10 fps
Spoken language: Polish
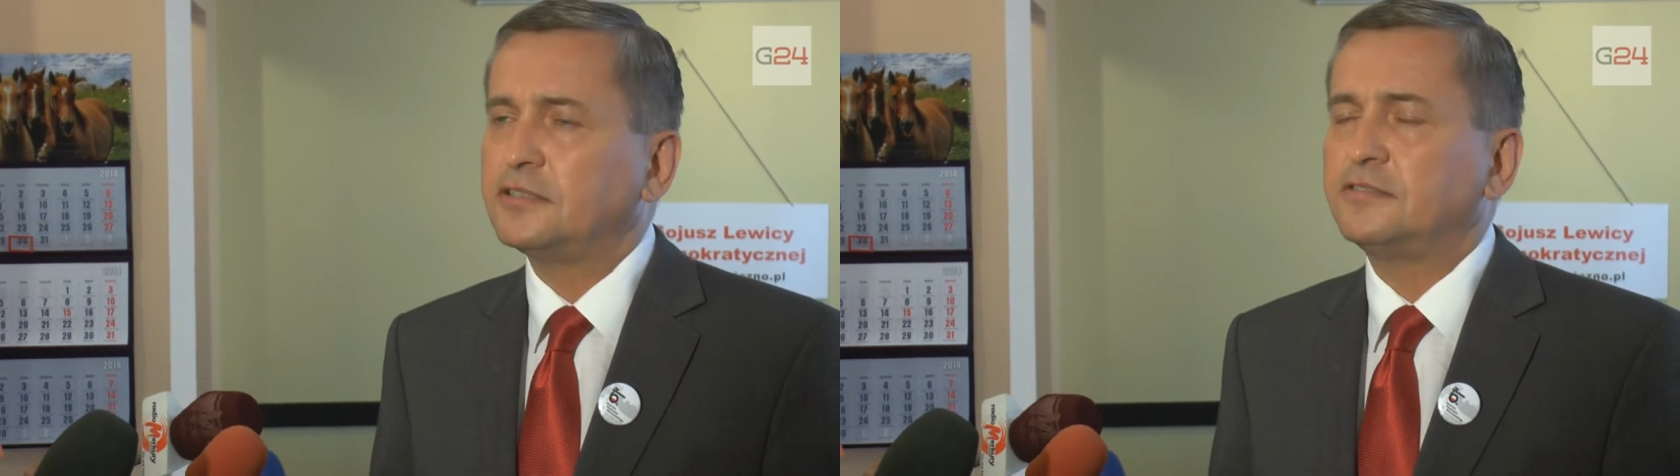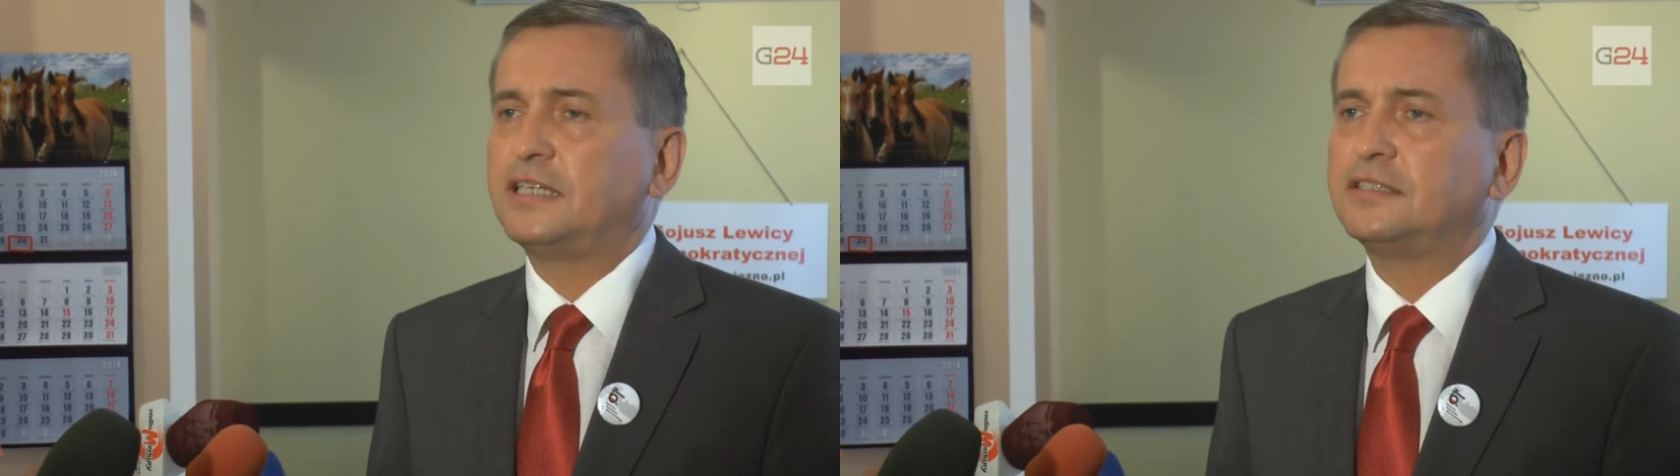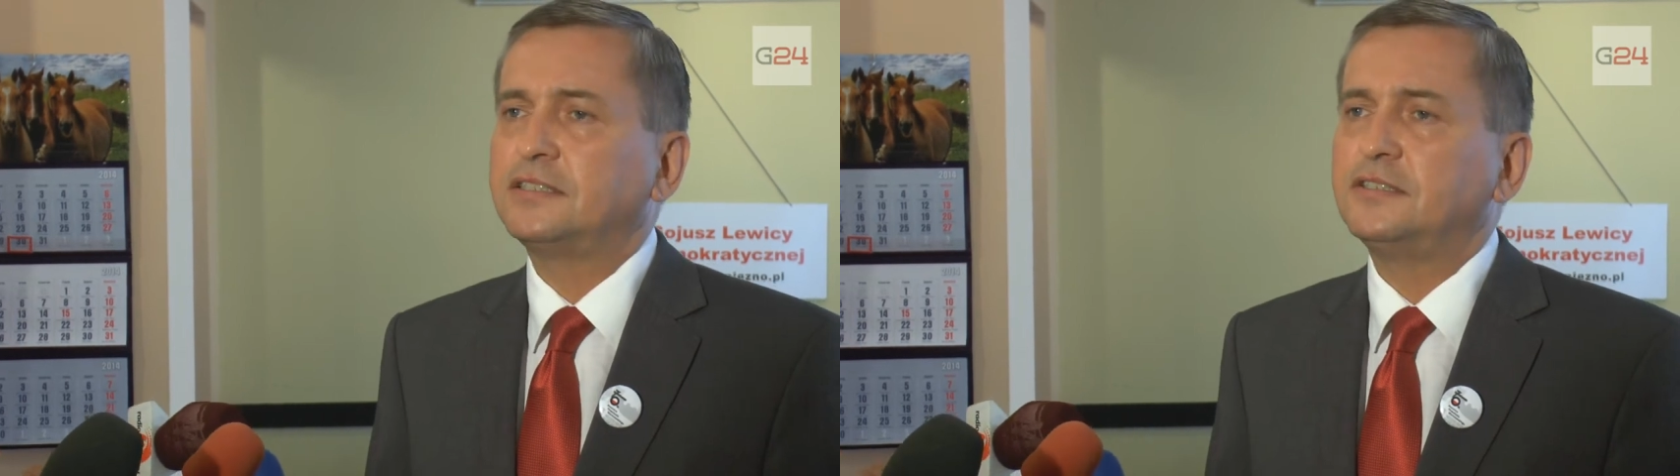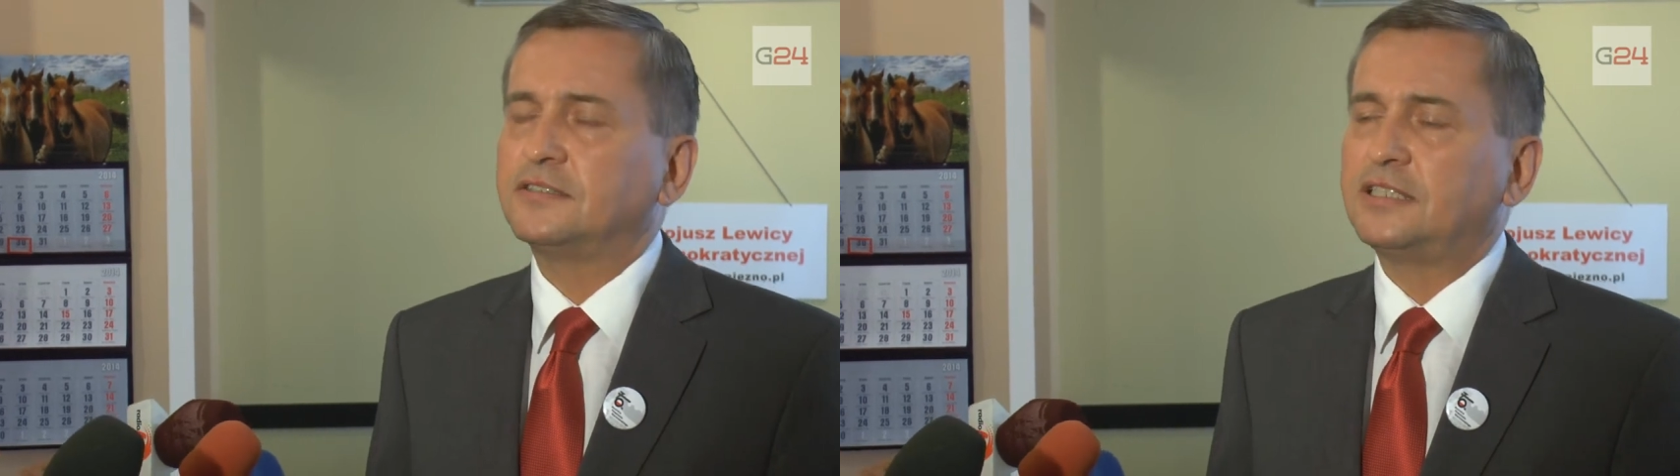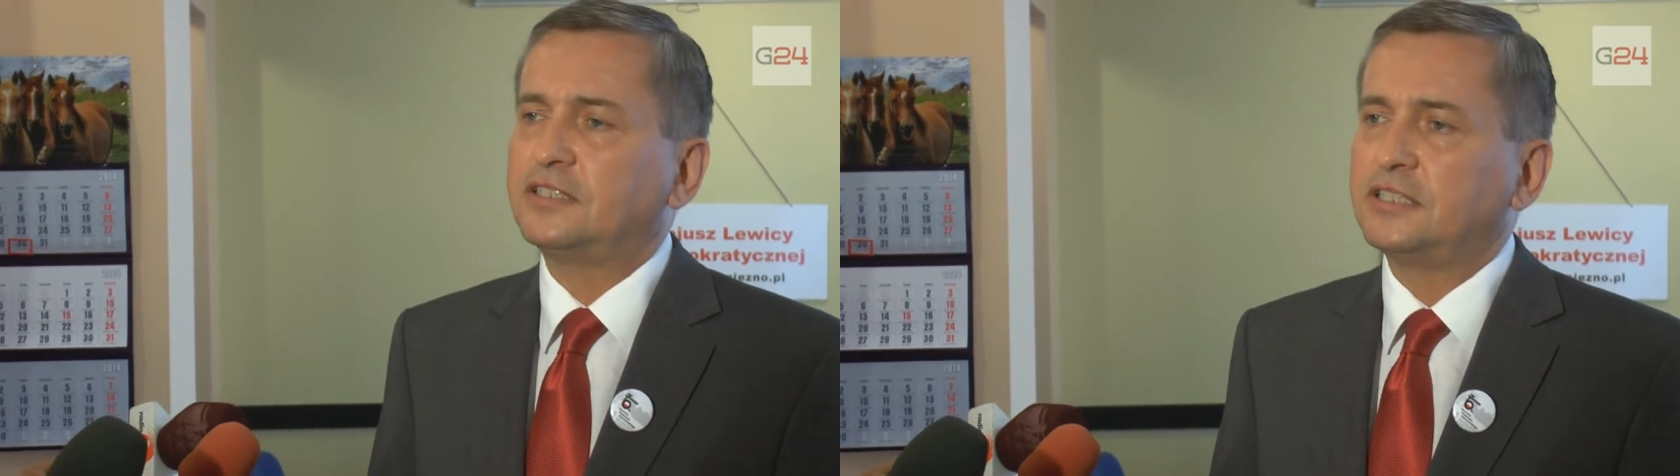Kowalski
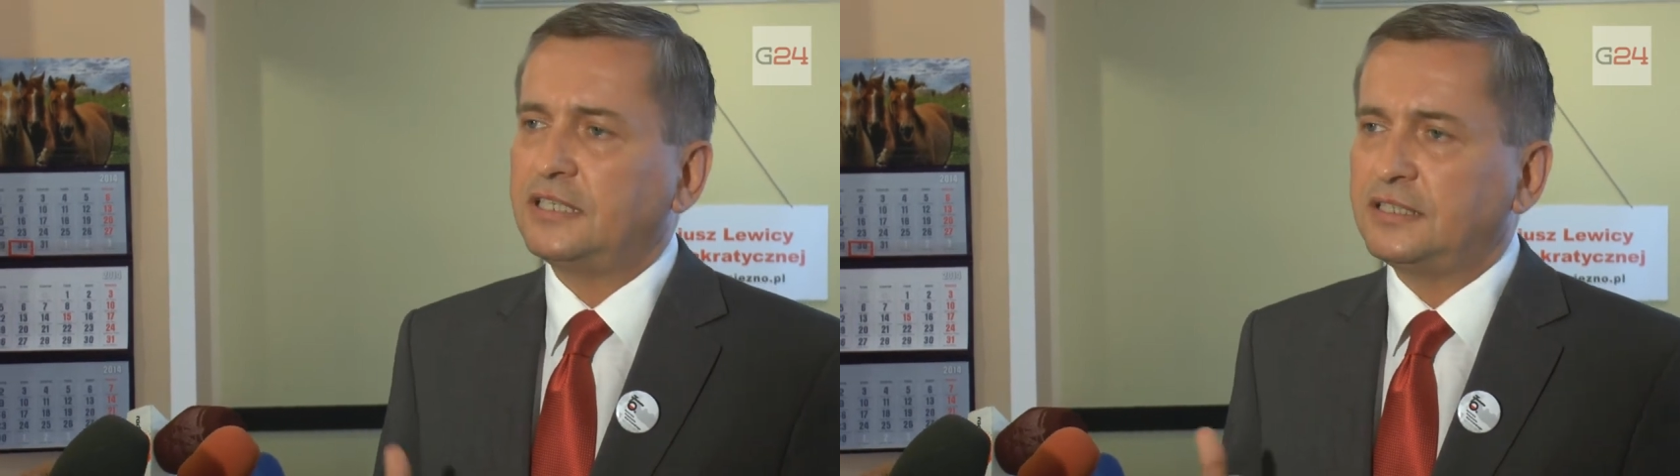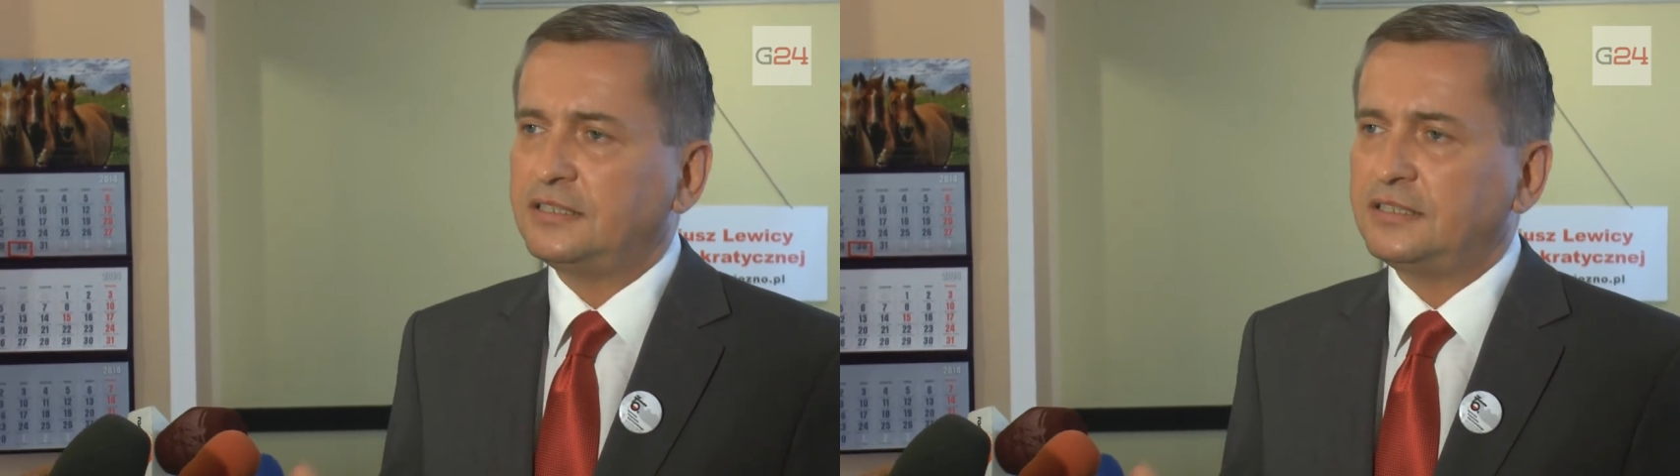oznacza